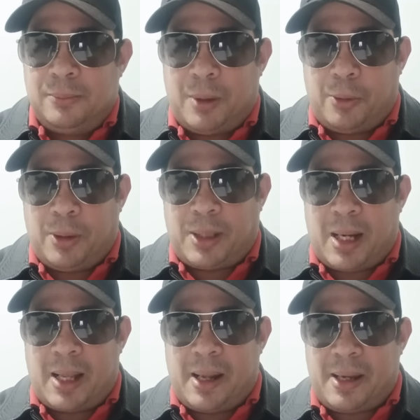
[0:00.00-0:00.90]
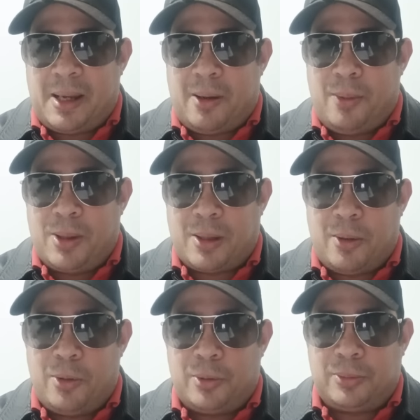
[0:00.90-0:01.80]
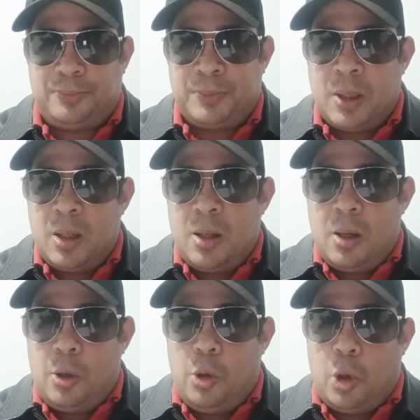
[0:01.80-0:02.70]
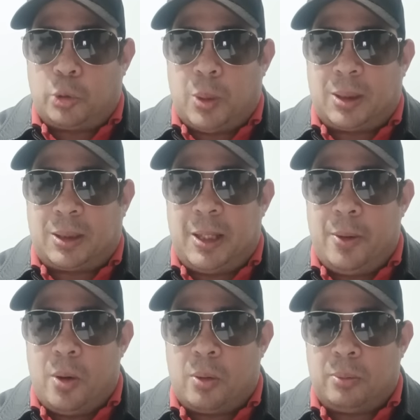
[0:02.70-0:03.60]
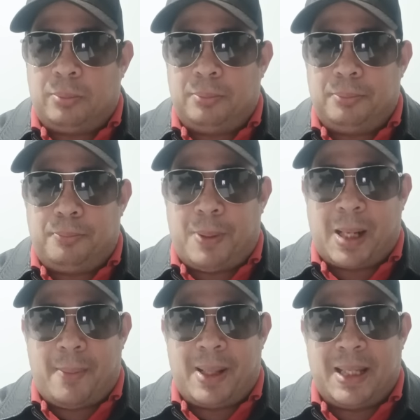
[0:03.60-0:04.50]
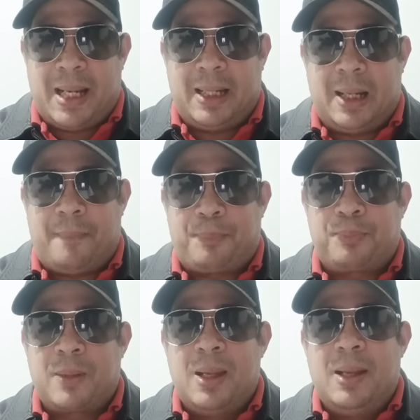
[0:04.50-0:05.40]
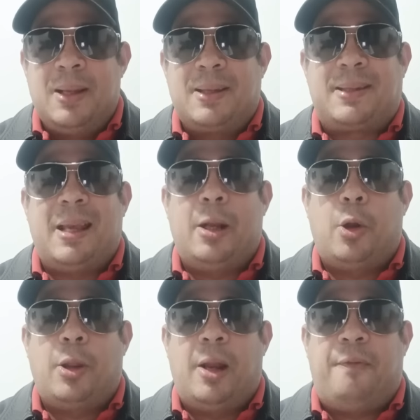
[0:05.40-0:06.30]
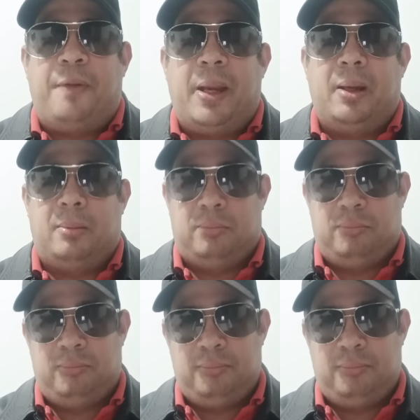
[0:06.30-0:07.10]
Manuel no entrar guerrilla, como dice uno. Loto activo para mañana. Cero delfín.